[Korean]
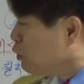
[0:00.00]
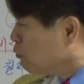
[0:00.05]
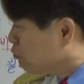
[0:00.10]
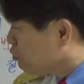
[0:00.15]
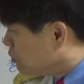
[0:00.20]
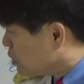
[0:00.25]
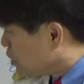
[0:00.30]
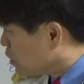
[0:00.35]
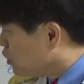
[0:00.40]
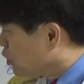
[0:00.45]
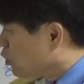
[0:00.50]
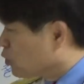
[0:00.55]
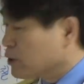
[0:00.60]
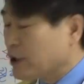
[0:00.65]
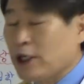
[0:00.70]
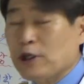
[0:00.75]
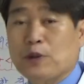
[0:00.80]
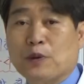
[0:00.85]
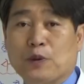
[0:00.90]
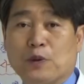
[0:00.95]
무기징역
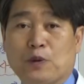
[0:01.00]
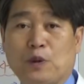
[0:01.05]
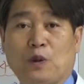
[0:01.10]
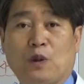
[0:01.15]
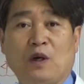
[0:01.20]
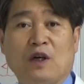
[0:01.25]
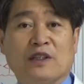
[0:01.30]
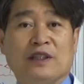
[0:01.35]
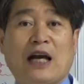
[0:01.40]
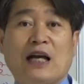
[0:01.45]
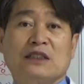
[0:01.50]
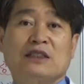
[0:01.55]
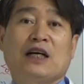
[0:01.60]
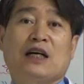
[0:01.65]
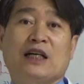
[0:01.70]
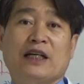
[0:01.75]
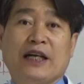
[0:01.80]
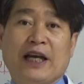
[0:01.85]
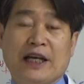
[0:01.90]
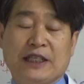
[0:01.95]
때려놓고
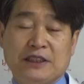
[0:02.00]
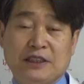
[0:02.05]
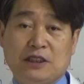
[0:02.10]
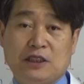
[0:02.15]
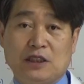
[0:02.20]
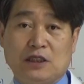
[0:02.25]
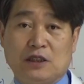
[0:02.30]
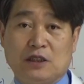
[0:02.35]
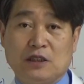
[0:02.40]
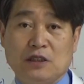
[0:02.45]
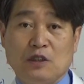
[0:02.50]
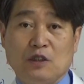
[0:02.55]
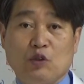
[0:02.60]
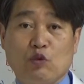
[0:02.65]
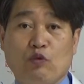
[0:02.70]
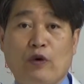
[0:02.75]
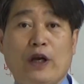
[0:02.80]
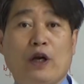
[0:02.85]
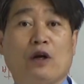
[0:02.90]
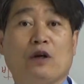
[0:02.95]
당당하게 있지
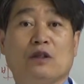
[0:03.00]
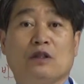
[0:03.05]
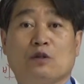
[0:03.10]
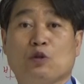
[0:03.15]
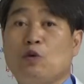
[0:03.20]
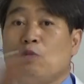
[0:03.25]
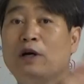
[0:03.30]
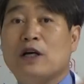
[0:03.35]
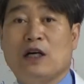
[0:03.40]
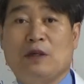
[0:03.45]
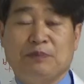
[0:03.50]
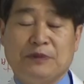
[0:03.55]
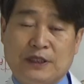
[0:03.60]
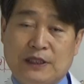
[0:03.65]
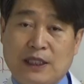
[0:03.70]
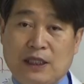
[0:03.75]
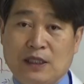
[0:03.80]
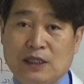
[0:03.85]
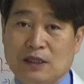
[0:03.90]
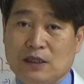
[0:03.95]
왜
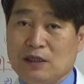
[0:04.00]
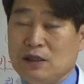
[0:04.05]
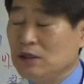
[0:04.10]
도망갑니까?